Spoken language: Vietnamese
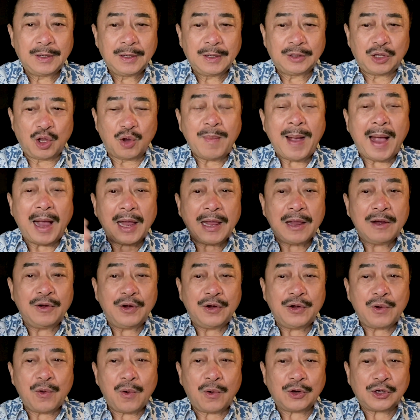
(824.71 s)
tiểu bang
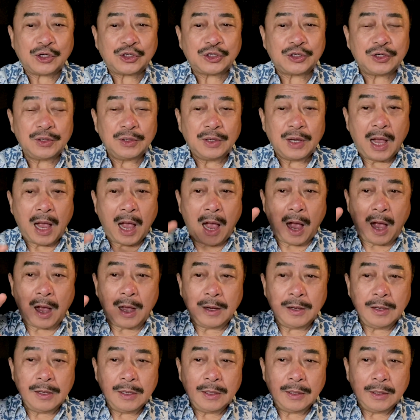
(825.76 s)
Illinois ở